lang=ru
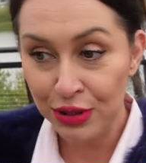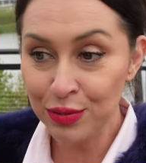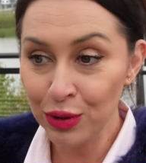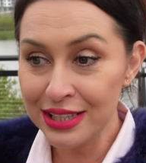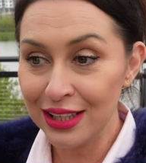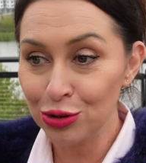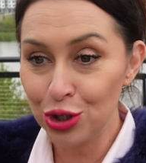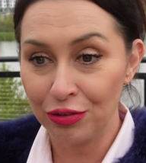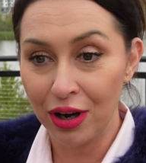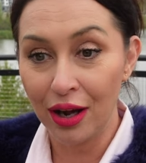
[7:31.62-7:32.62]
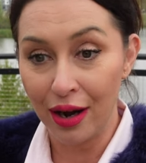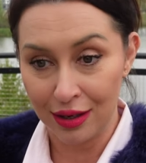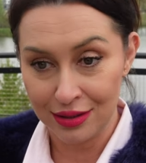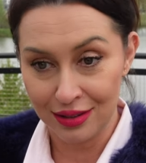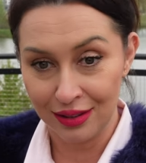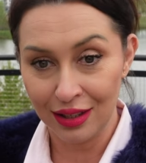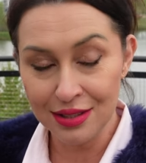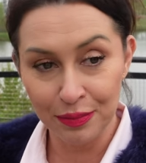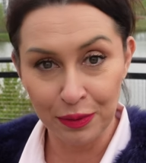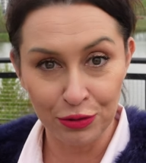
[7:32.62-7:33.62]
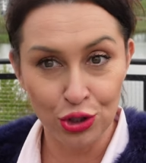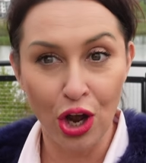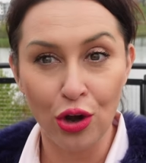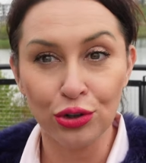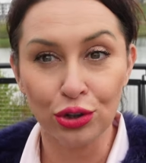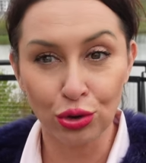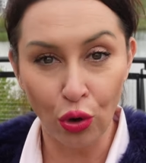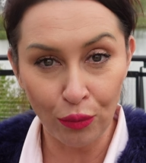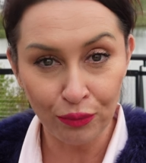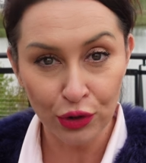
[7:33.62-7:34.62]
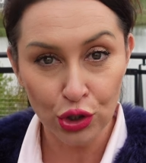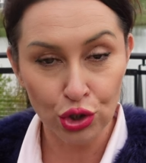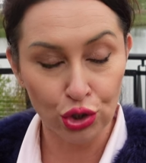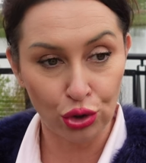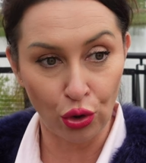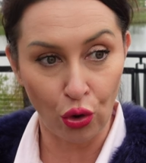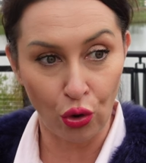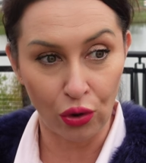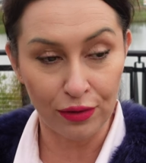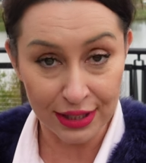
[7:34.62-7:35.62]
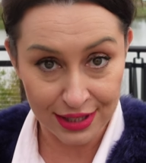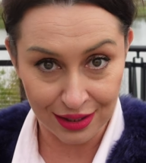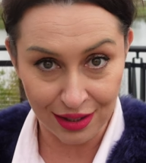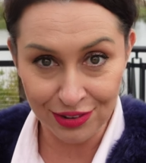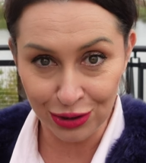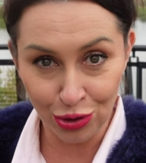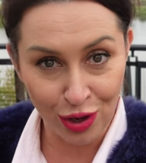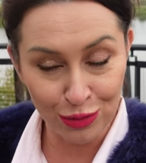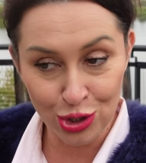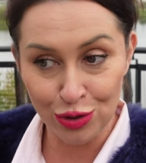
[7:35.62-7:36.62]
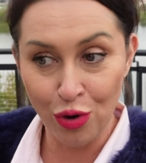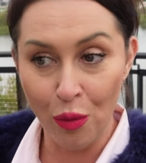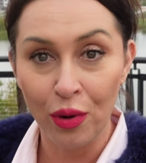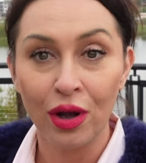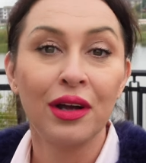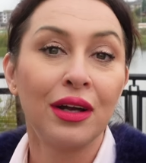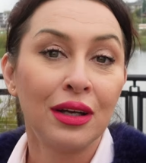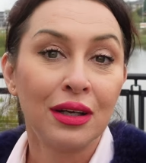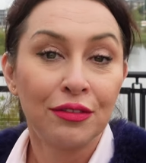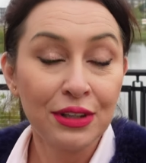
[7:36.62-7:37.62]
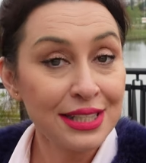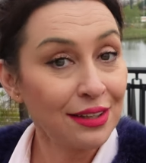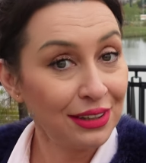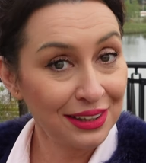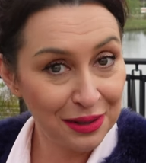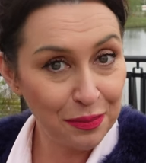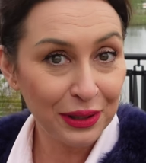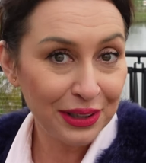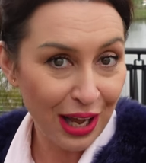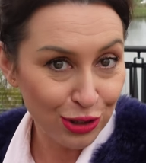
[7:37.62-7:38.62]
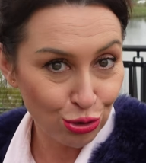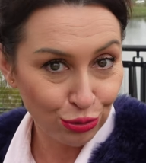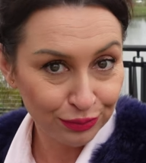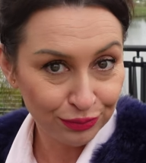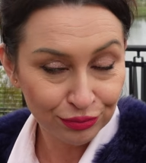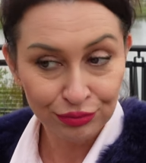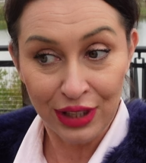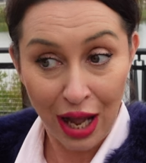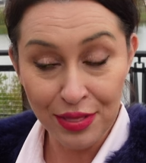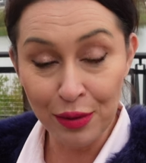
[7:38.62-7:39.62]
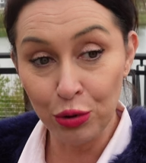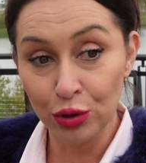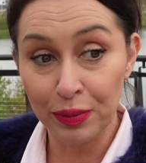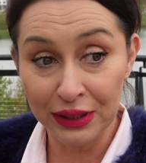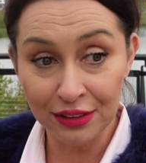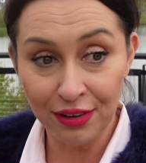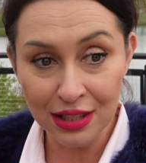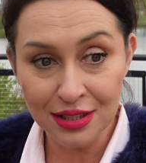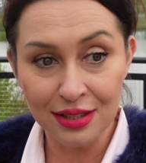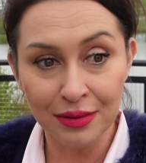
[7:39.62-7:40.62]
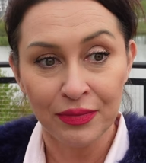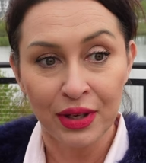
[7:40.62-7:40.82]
Письмо следующего характера. Нас оповещают о том, что квартира, в которой мы живем, выставлена на продажу. Да, она будет продаваться.